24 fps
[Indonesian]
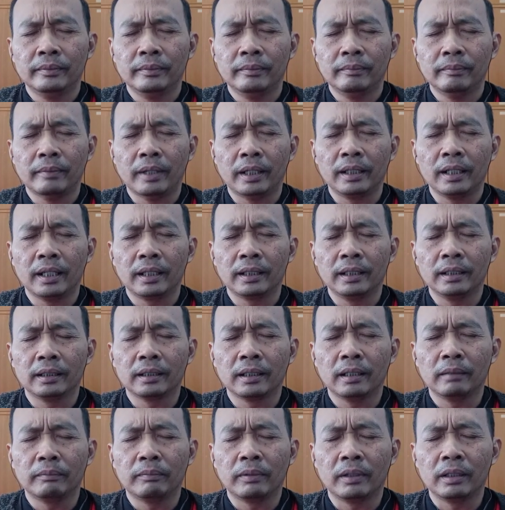Marilah
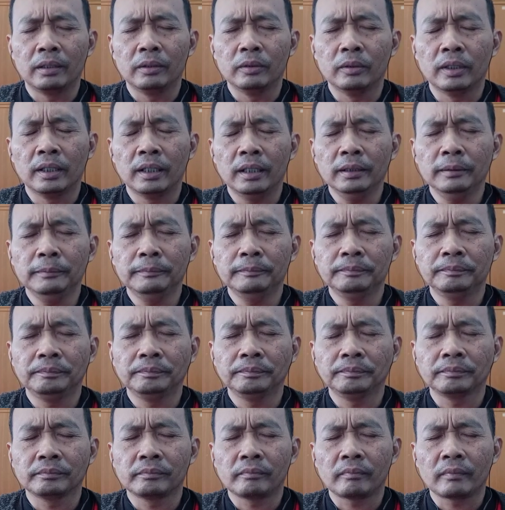kita berdoa.
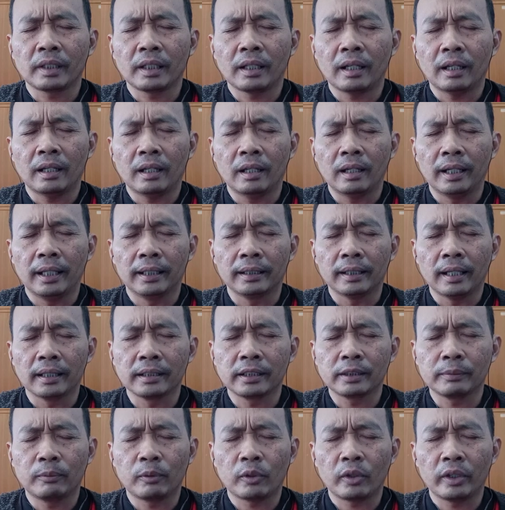Let
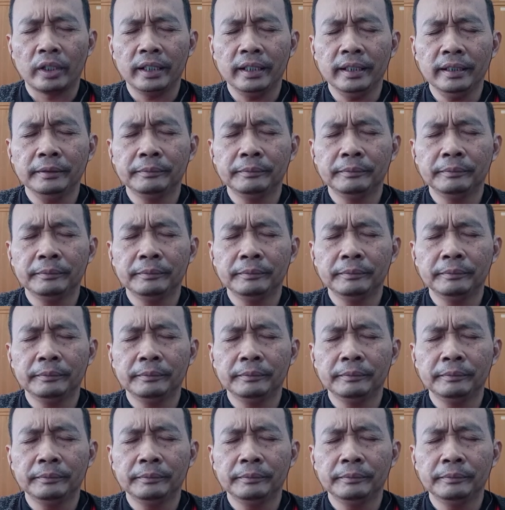us pray.